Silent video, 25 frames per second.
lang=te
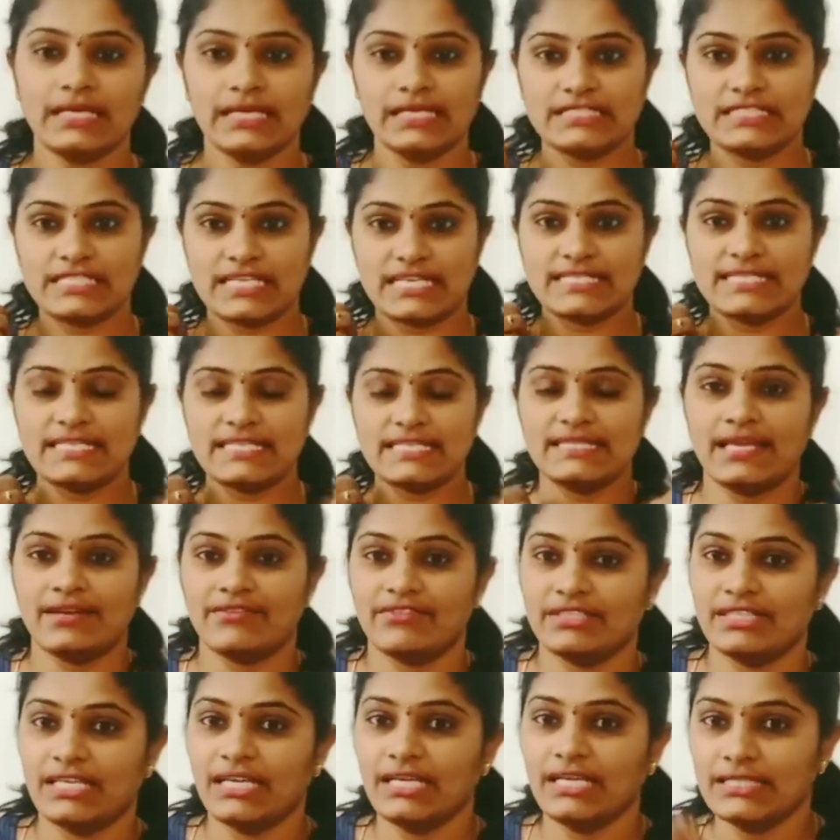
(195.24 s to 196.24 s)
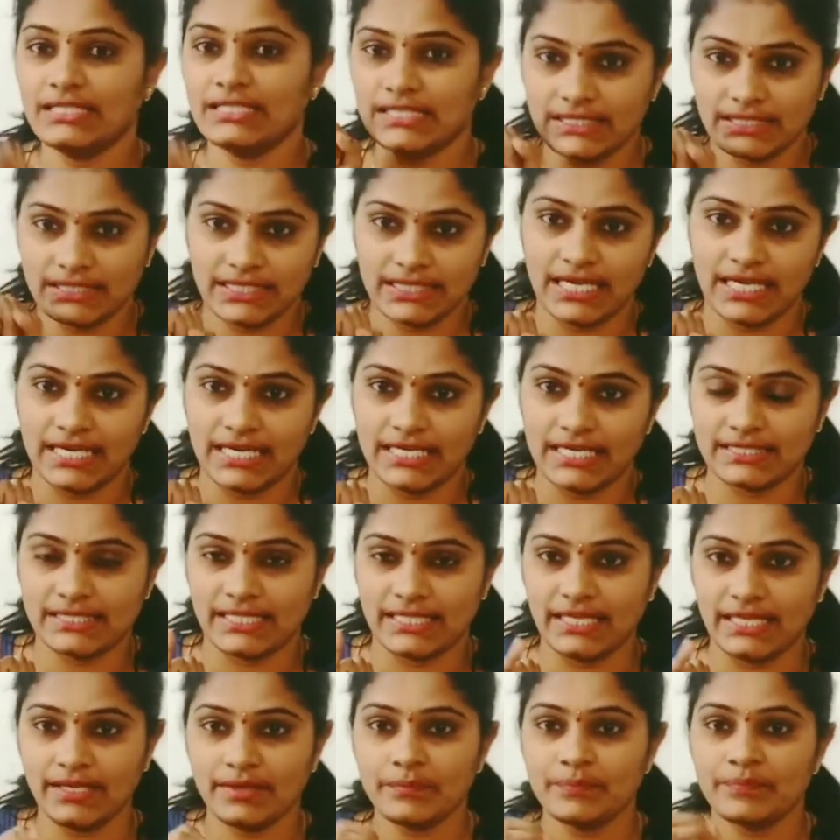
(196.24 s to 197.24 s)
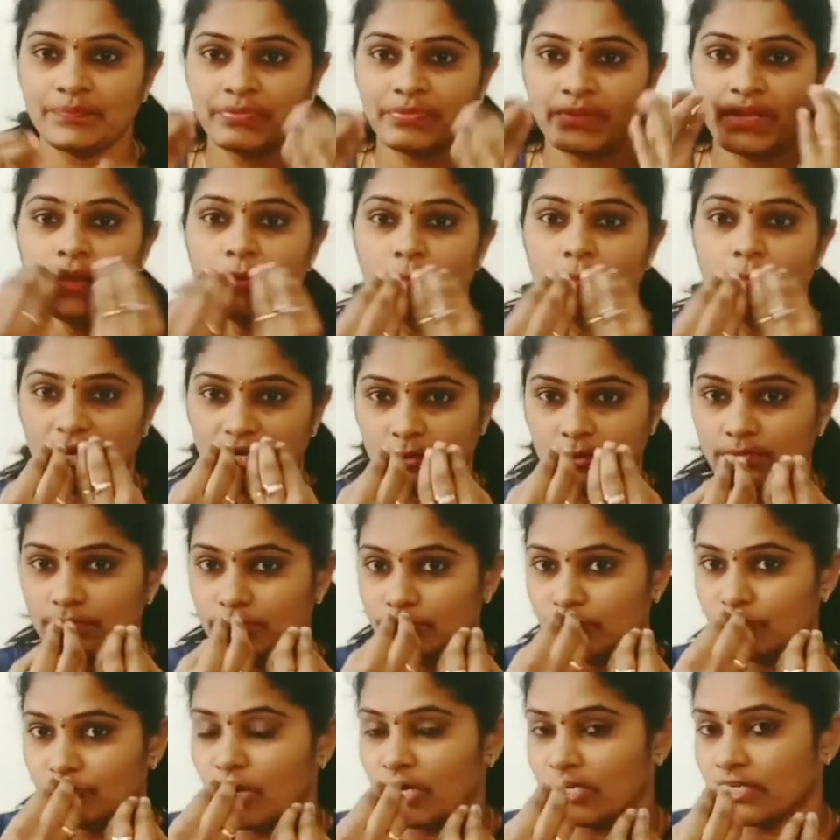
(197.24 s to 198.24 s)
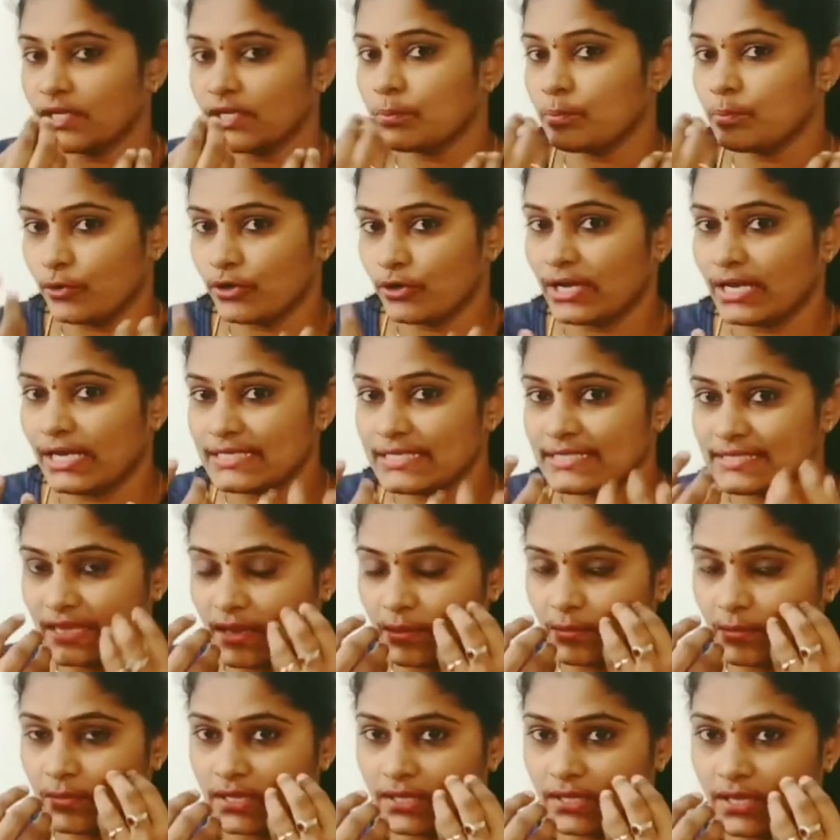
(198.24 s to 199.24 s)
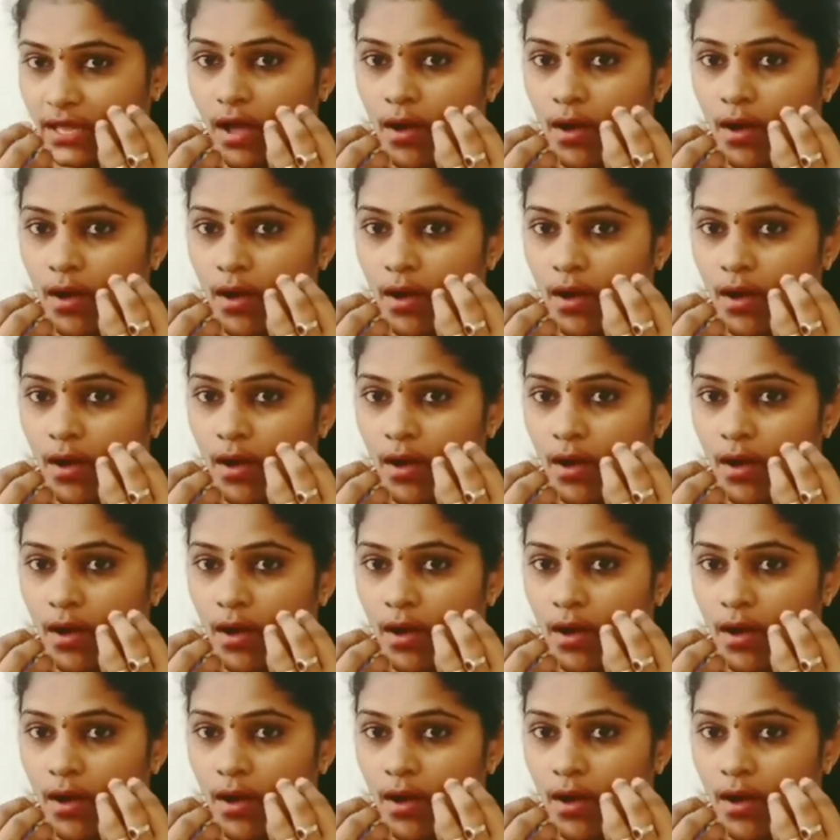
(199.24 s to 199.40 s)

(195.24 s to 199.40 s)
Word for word: చేసిన తర్వాత ద థర్డ్ థింగ్ మనం వాటర్ పుక్కిలిస్తాం కదా